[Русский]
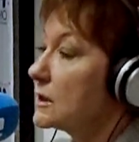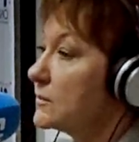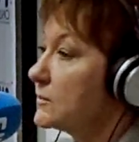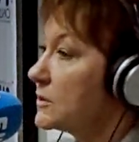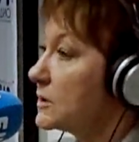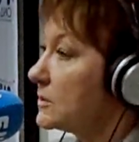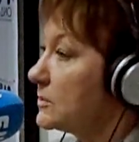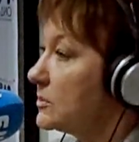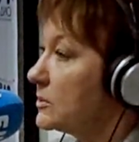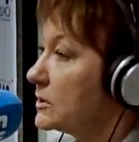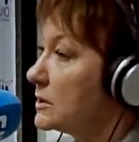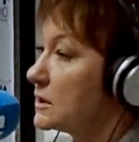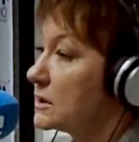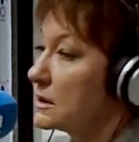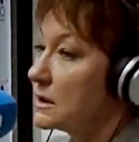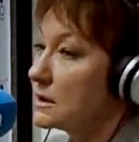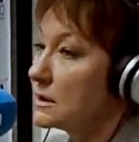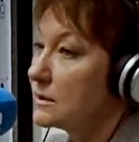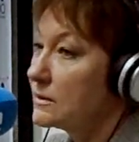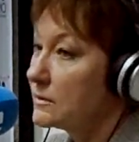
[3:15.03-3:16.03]
И в
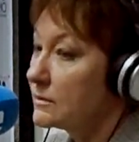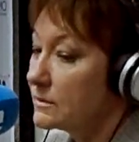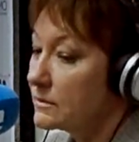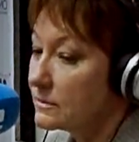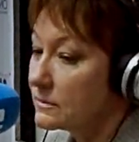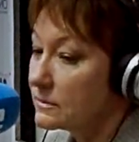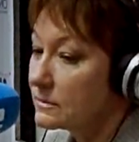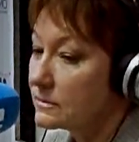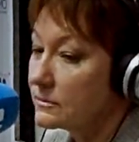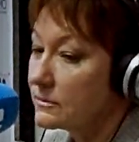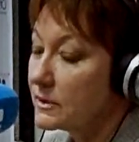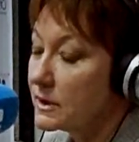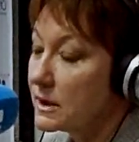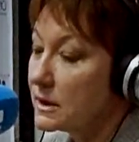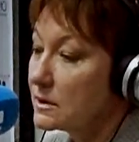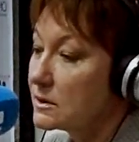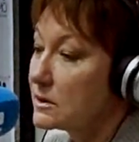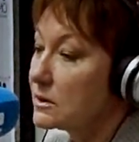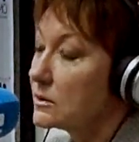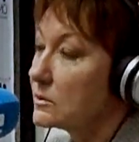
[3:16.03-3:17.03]
Сибири, и в
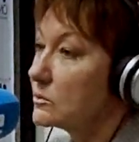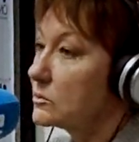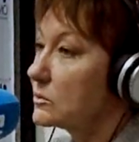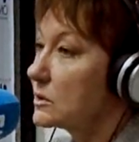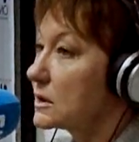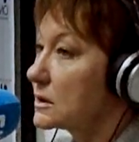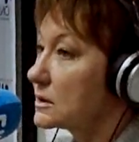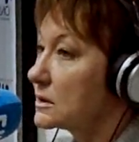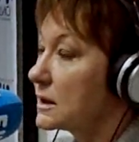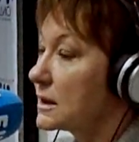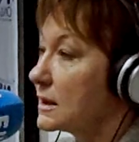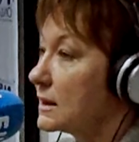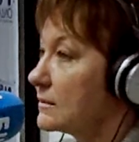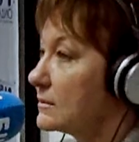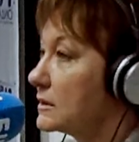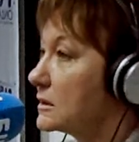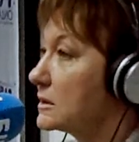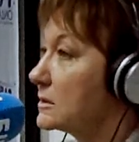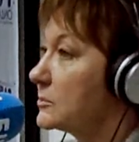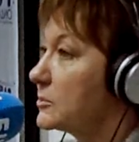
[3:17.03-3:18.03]
Нексте у нас
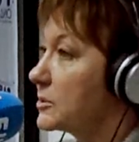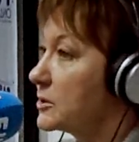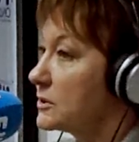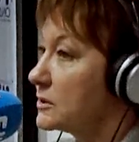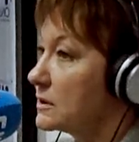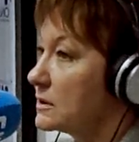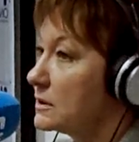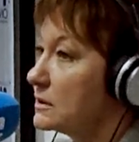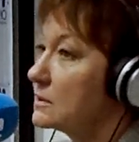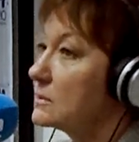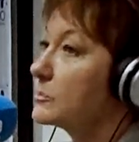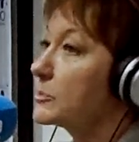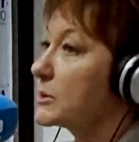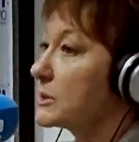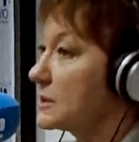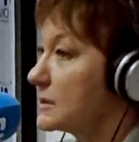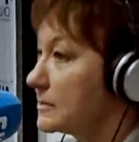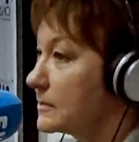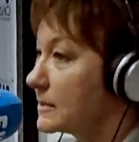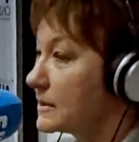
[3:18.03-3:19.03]
заявлены призы.
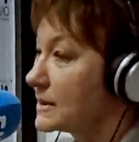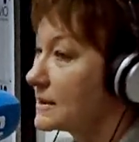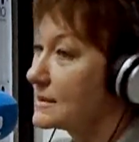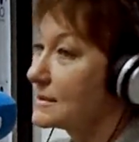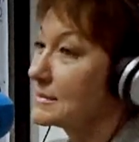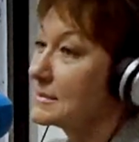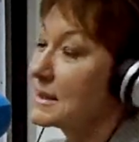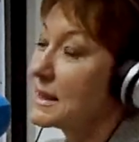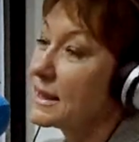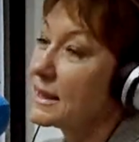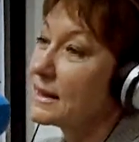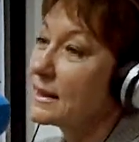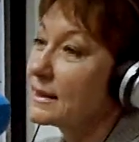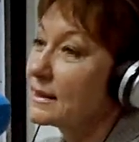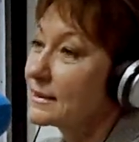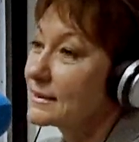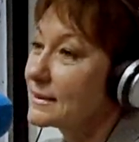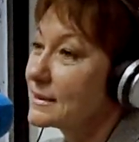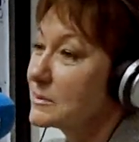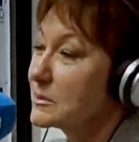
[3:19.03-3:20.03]
Спасибо
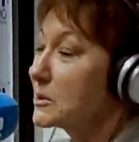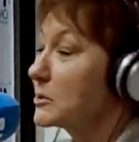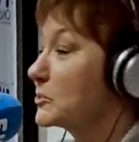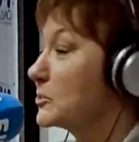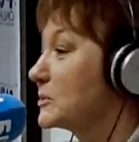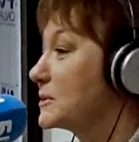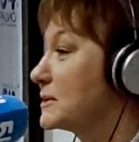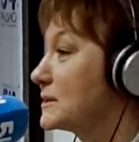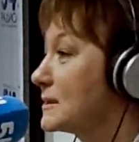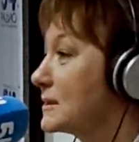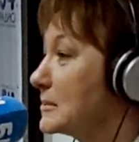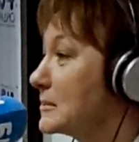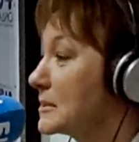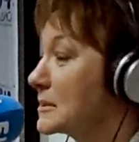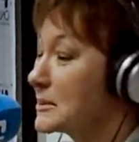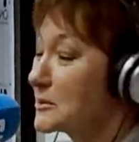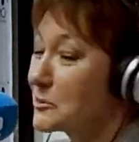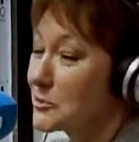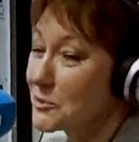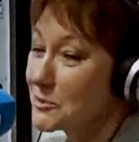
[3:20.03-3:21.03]
Комитету по делам
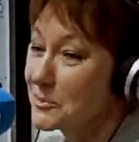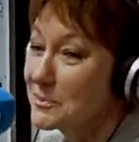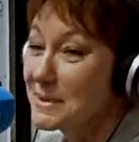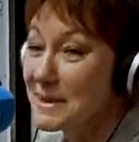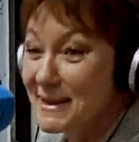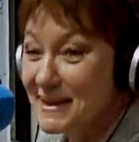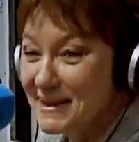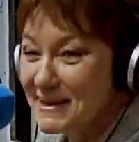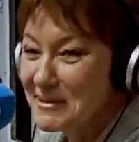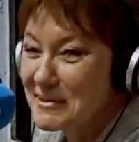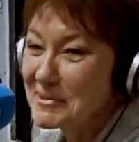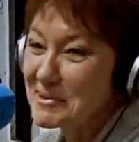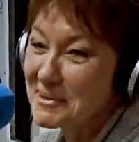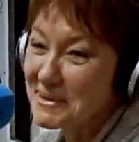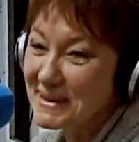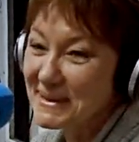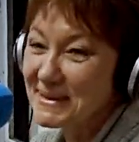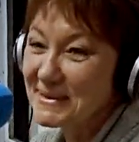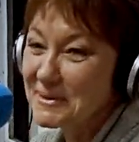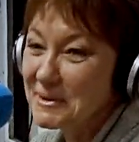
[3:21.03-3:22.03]
молодежи мэрии
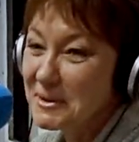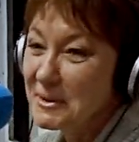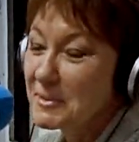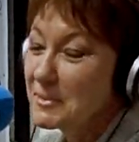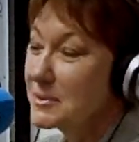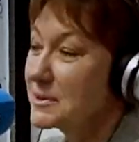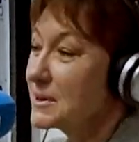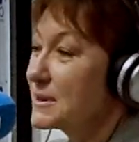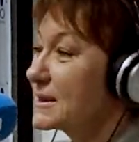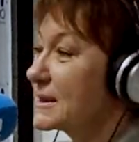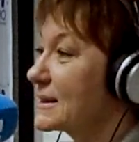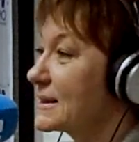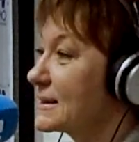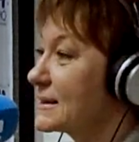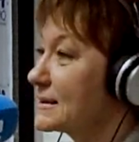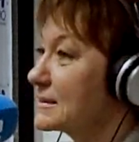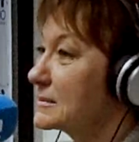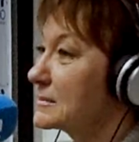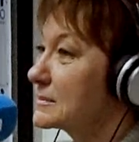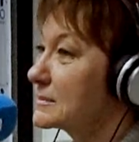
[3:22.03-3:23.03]
города
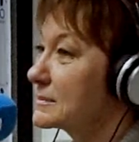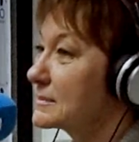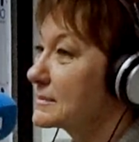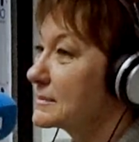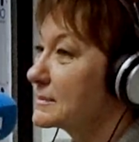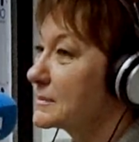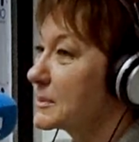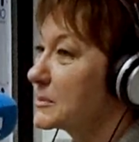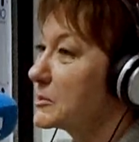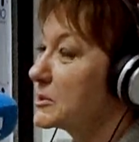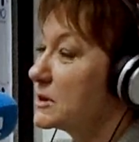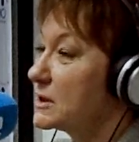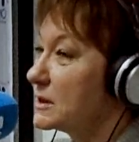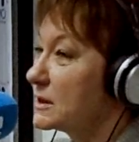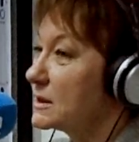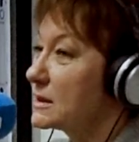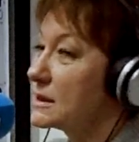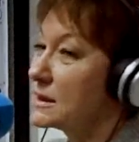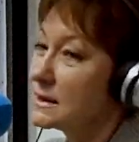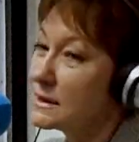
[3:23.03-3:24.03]
Новосибирска.
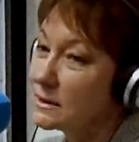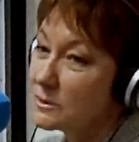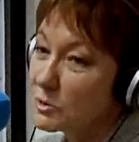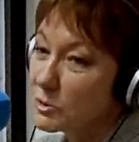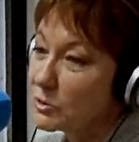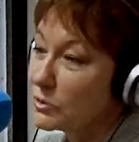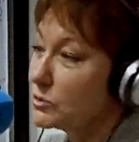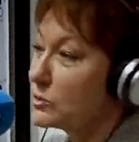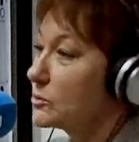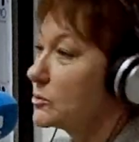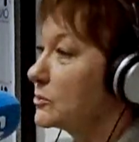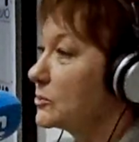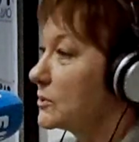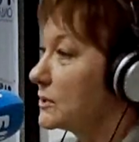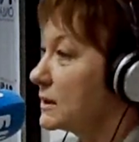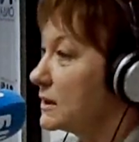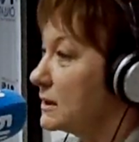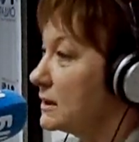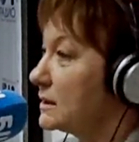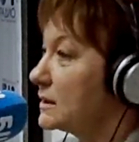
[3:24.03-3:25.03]
Победители и той, и другой
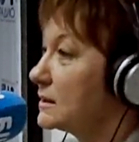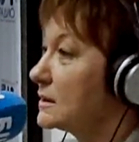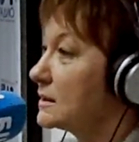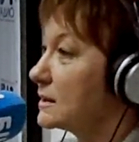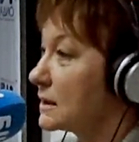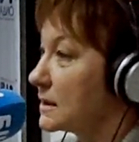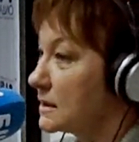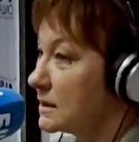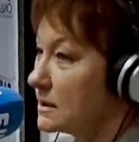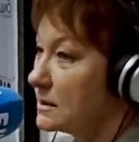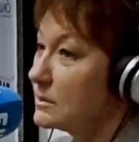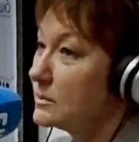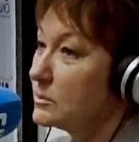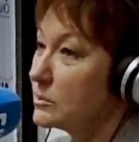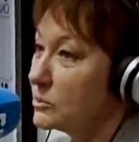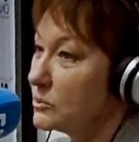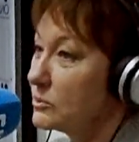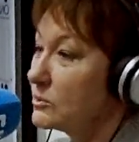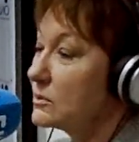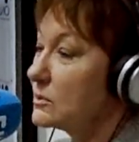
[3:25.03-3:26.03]
лиги, они
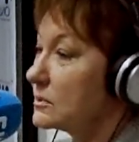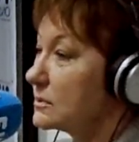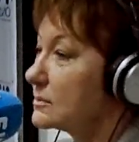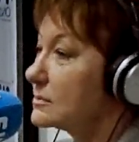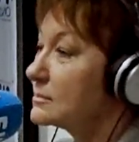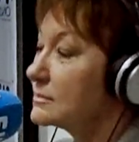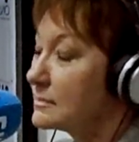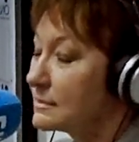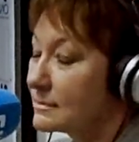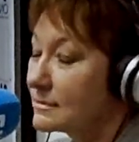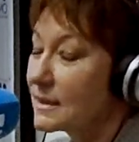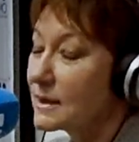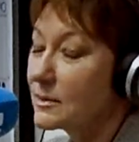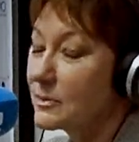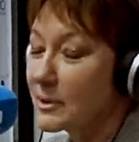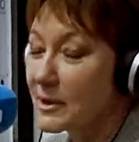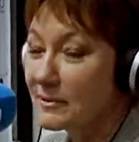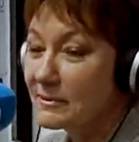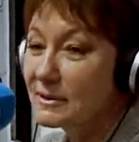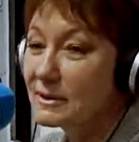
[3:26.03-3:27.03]
будут
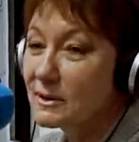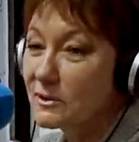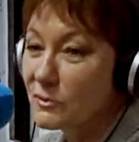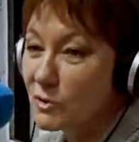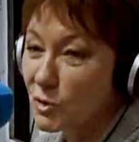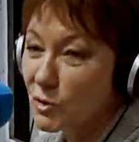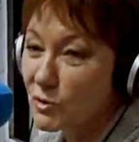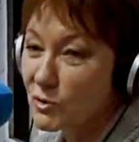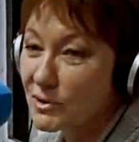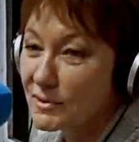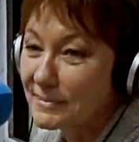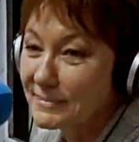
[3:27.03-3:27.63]
отправлены в Сочи.